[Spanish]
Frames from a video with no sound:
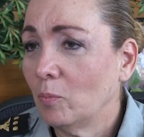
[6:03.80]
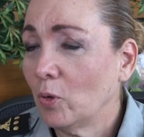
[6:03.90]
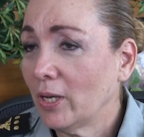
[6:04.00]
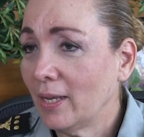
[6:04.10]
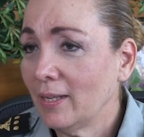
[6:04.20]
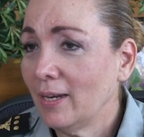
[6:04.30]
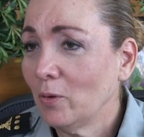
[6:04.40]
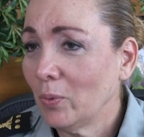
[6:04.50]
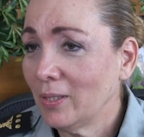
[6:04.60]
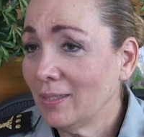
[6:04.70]
porque hay
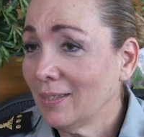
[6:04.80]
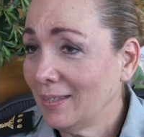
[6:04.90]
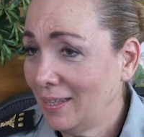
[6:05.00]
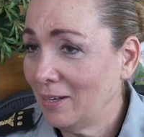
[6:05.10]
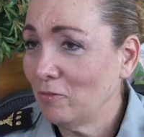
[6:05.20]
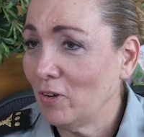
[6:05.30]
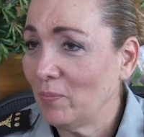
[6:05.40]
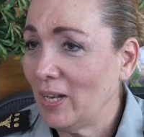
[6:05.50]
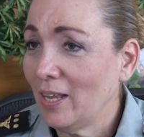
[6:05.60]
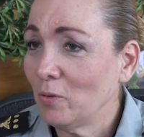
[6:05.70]
delincuentes que tienen
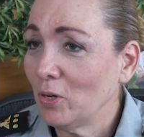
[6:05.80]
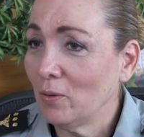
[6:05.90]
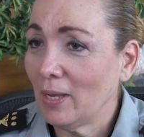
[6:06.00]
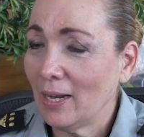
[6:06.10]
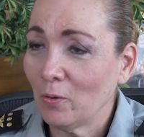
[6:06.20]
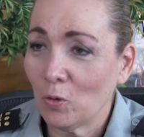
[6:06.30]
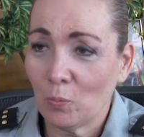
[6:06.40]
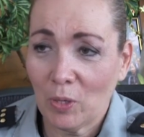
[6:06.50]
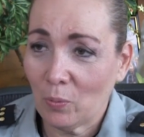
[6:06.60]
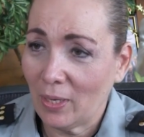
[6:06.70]
familia y un nivel
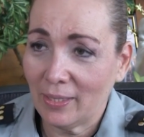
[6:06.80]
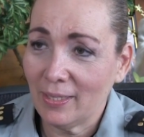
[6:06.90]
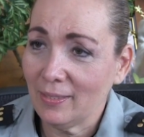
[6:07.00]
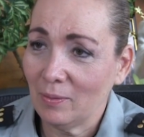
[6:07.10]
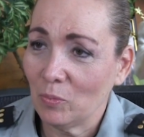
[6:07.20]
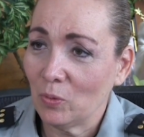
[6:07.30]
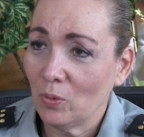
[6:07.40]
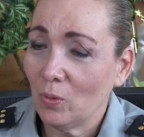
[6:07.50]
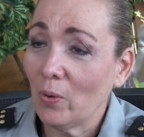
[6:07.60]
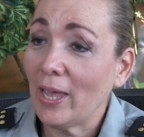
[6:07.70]
económico altísimo,
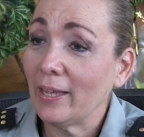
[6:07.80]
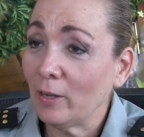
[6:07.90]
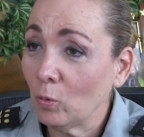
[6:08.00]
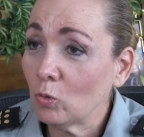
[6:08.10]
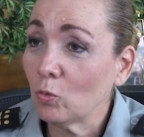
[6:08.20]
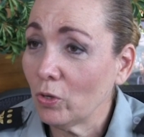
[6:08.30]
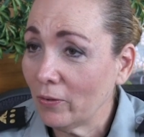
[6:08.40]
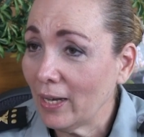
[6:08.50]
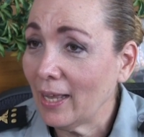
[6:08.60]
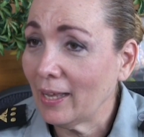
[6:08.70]
e incluso un
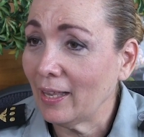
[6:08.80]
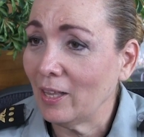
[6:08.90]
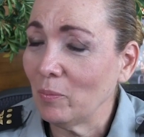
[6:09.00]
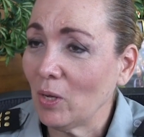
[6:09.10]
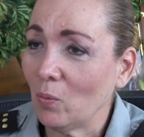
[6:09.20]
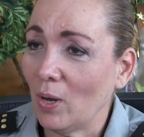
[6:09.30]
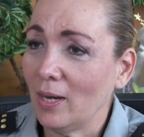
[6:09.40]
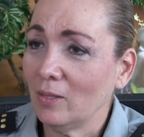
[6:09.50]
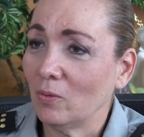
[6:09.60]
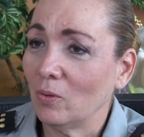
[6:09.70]
nivel académico
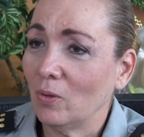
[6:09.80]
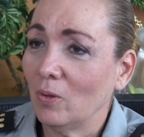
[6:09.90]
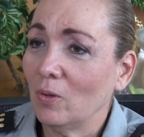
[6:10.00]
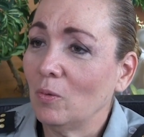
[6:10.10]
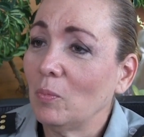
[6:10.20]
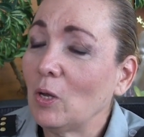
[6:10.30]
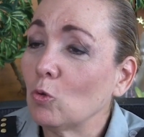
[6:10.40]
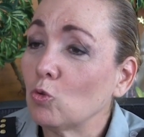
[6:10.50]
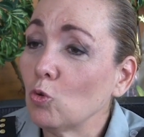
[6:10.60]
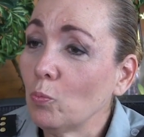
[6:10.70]
alto,
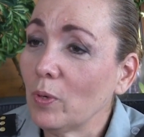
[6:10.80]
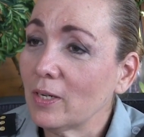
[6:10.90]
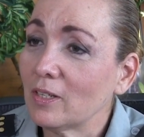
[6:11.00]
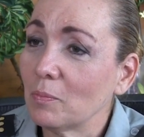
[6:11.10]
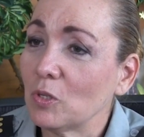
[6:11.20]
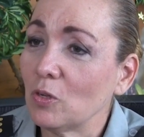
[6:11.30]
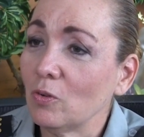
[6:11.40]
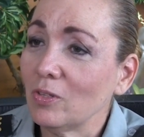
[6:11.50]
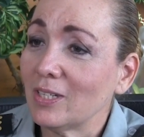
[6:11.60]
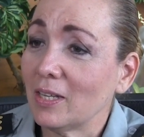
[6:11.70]
pero su
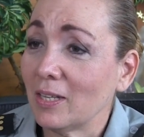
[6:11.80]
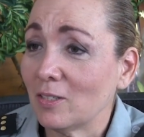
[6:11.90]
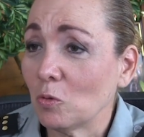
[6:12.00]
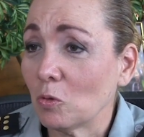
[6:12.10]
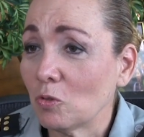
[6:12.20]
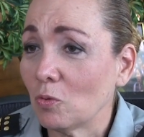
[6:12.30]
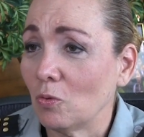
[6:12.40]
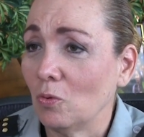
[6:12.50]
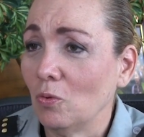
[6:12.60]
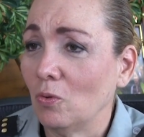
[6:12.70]
percepción se
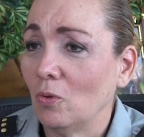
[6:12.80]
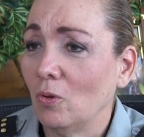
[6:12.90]
distorsionó,